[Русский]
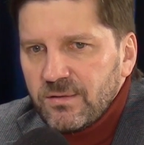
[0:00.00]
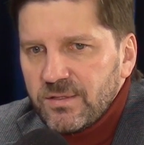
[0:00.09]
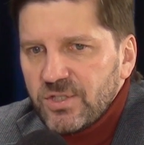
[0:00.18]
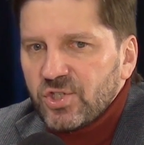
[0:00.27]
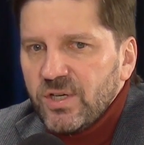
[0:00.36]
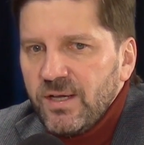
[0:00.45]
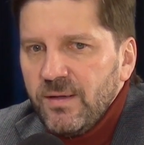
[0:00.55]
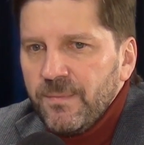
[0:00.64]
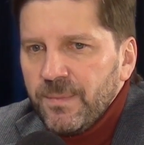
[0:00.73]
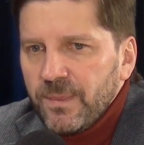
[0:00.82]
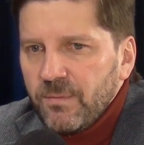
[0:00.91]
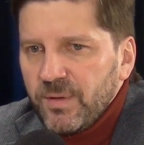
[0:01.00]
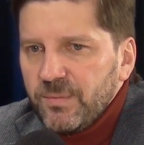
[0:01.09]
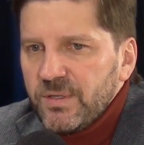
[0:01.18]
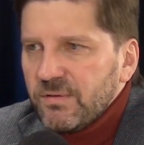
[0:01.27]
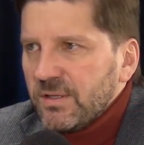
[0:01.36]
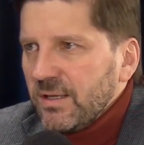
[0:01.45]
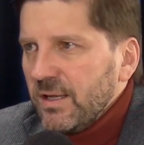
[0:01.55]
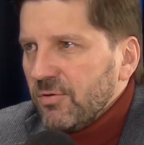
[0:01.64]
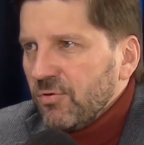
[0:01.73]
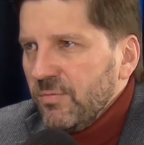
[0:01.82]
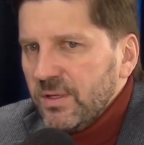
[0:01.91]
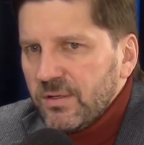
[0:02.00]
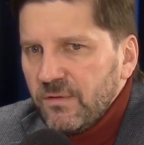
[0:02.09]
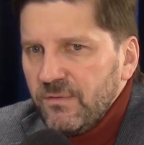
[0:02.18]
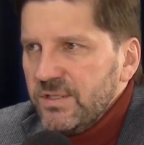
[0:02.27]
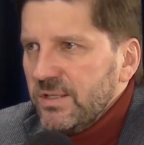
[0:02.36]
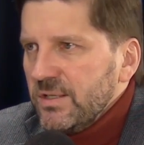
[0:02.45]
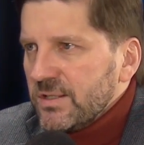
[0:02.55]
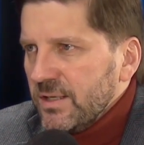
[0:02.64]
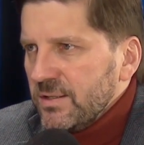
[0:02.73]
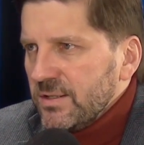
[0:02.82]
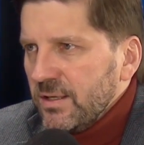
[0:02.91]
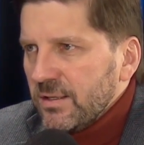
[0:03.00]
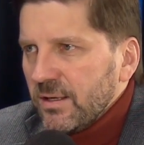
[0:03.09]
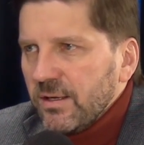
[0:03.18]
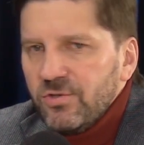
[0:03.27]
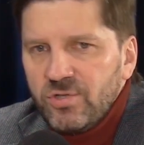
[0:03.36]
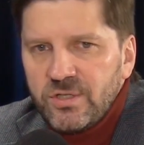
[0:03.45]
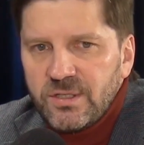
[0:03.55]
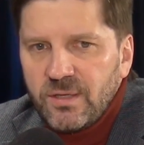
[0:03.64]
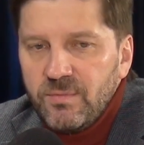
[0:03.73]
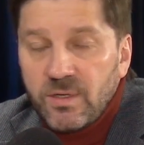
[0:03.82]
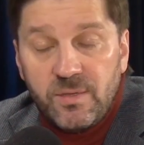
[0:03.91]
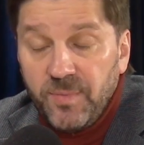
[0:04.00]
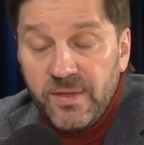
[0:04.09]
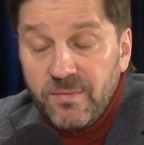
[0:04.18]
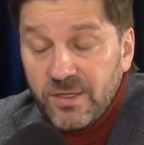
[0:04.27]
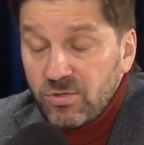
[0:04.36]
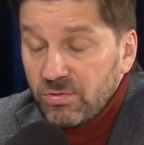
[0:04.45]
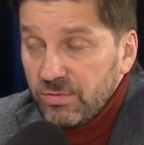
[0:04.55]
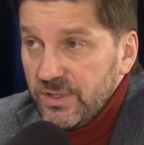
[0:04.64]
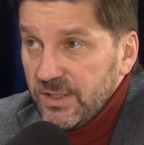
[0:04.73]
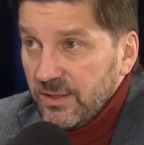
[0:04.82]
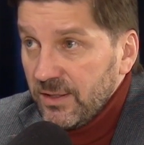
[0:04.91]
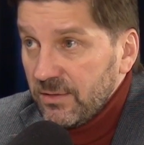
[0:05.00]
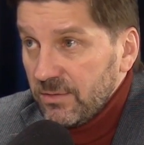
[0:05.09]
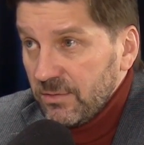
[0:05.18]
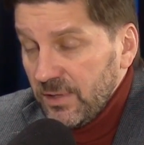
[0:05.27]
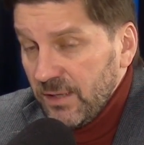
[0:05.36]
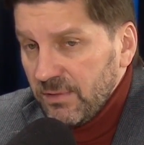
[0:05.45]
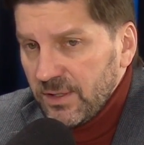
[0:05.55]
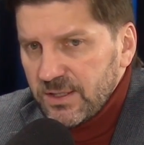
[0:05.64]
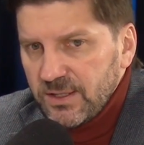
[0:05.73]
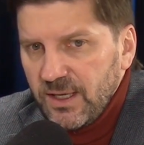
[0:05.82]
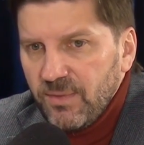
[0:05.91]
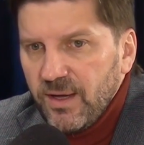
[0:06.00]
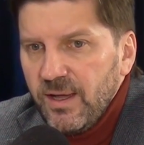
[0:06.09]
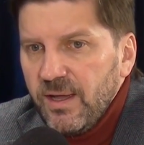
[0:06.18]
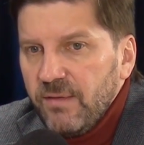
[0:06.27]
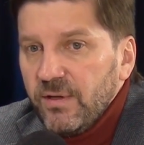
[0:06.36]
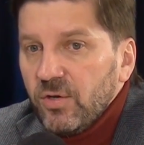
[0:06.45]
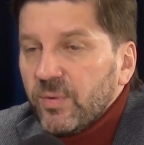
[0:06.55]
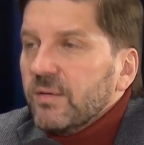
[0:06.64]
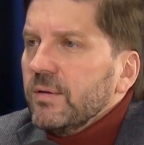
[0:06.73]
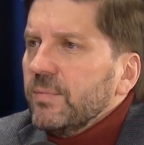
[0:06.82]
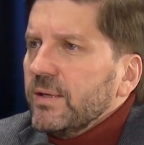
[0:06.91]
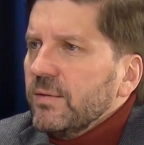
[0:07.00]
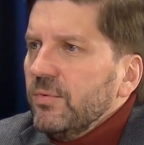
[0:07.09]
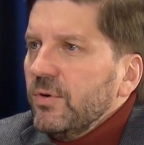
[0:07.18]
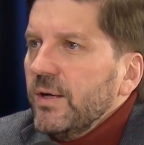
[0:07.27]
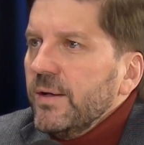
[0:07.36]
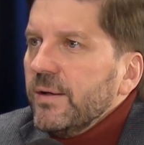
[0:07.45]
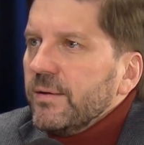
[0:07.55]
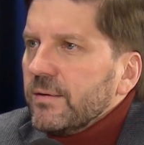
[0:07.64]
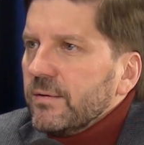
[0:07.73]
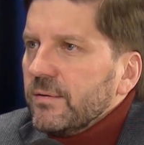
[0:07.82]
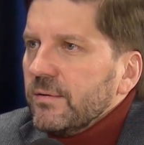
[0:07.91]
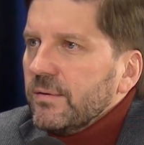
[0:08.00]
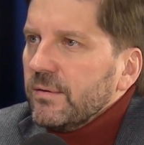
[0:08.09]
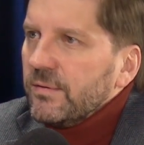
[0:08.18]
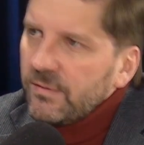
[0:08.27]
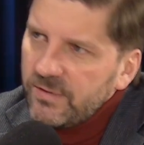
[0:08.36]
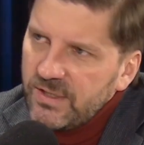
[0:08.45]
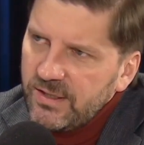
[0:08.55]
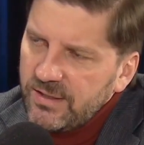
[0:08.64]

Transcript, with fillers: США подписывать такие документы о введении санкций, каких-то ограничительных мер, не понимать, что он делает. Ну, я в это слабо верю. Поэтому э, все не